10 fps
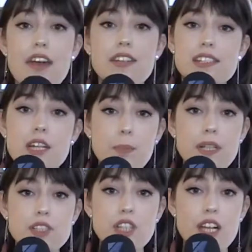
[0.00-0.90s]
Evet,
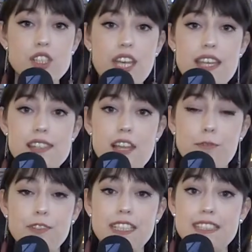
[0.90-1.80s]
Kapalı Çarşı
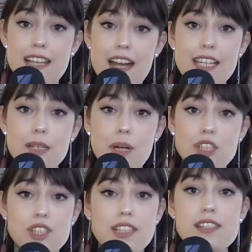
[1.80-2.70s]
Esnafları Dernek
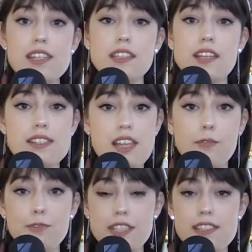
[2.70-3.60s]
Başkanı Sayın Hasan
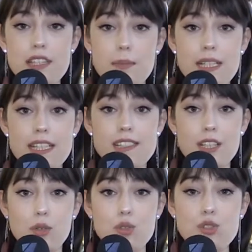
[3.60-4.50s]
Fırat ile birlikte
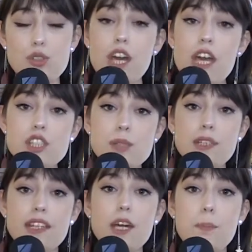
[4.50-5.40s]
konuştuk.
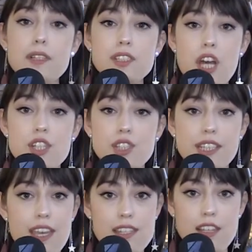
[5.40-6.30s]
Şimdi de Kapalı
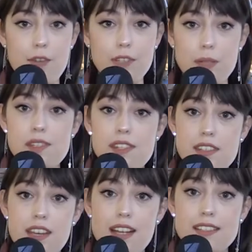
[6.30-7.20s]
Çarşı'daki esnaflarımızı
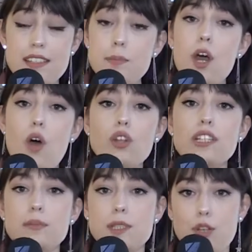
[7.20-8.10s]
ziyaret edip
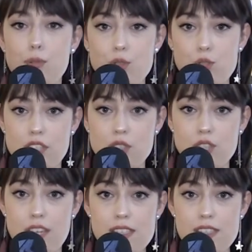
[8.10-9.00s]
onlara mikrofon
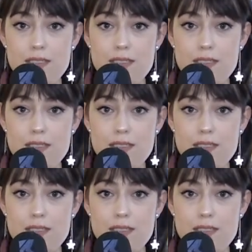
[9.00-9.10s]
uzatacağız.